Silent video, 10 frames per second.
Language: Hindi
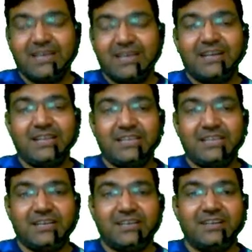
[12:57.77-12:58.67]
नितिन
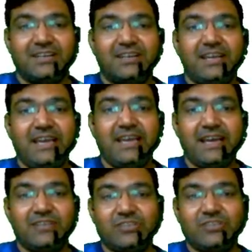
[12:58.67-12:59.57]
ए
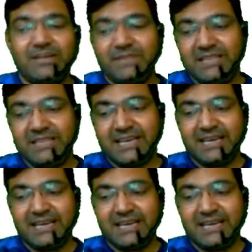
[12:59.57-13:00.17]
आंसर आपने दिया